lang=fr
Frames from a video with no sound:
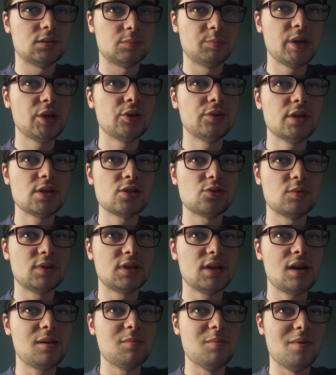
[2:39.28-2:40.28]
Mayonnaise nuit
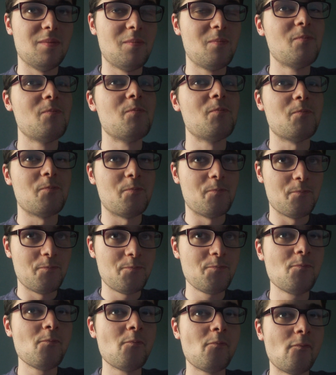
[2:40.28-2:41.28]
calme.
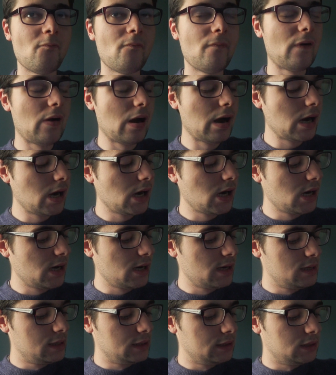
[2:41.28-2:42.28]
Mhm.
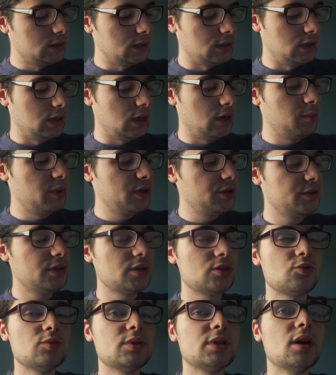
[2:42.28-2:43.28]
La
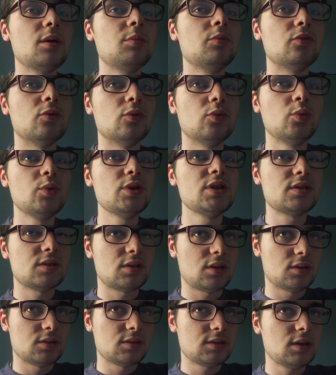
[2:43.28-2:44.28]
mayonnaise nuit calme, oui,
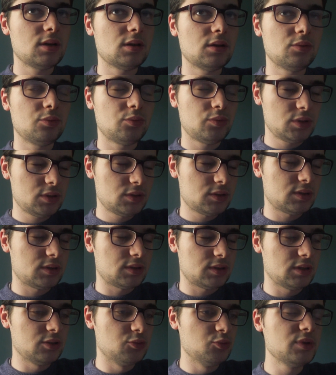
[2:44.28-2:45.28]
ça, ça oui,
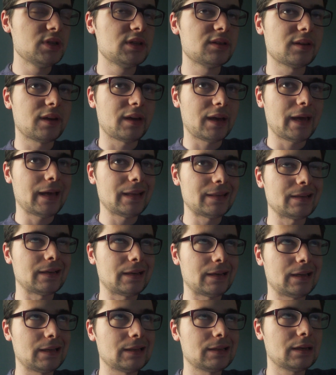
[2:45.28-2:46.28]
c'est nuit très
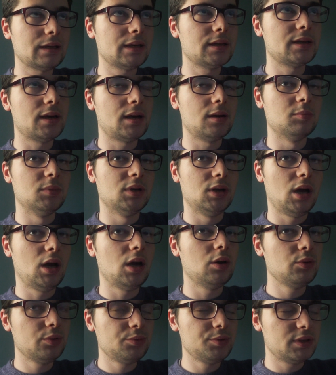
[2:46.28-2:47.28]
très très calme.
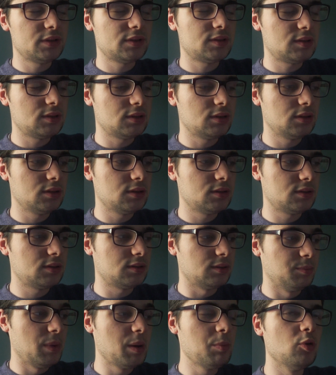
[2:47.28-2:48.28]
Ah oui, c'est
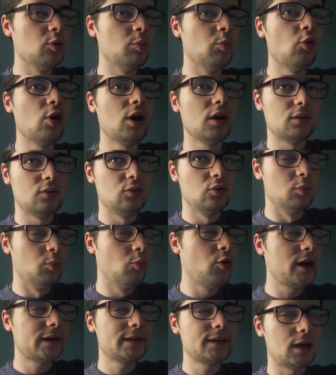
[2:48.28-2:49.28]
même le mois, le
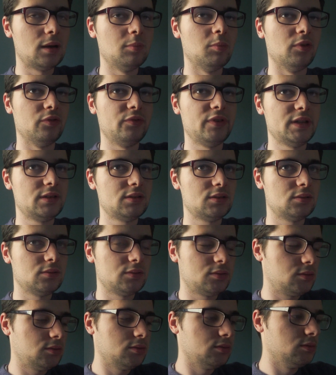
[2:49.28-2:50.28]
mois calme en fait.
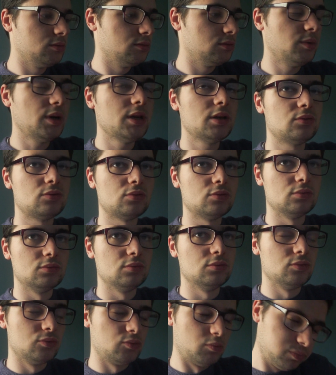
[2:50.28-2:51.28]
Ce, ouais,
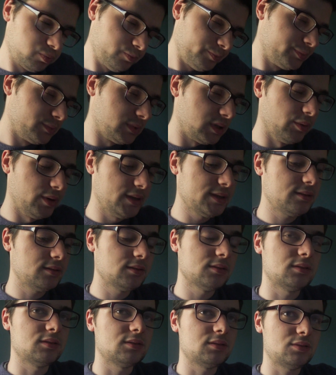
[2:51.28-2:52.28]
tu, ouais,
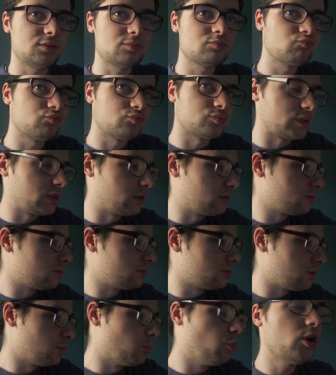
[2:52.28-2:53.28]

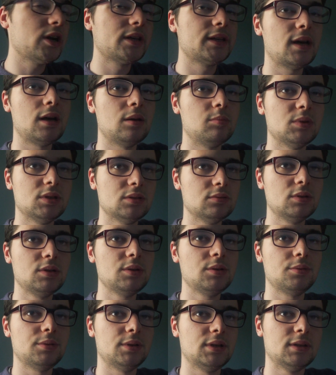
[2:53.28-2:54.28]
moi calme. Ouais,
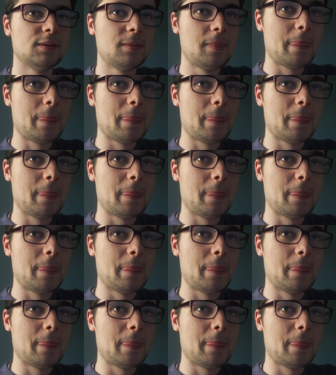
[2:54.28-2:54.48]
ouais.